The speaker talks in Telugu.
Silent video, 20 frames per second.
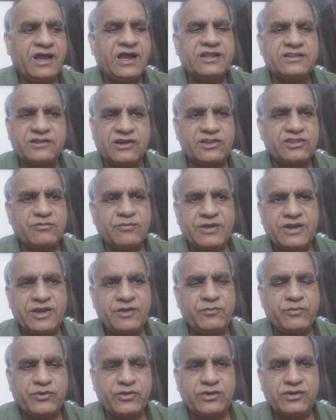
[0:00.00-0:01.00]
ఆ తర్వాత
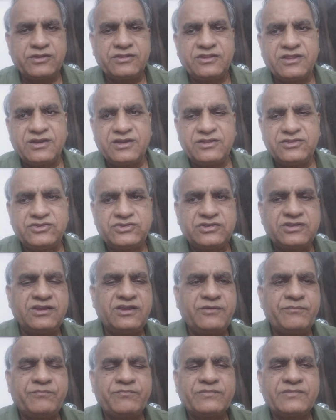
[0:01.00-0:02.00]
మళ్ళీ పునరుద్ధరించి
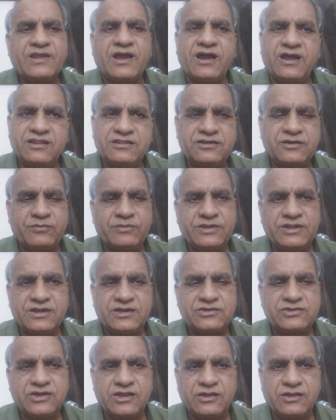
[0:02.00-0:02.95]
ఆంధ్రప్రదేశ్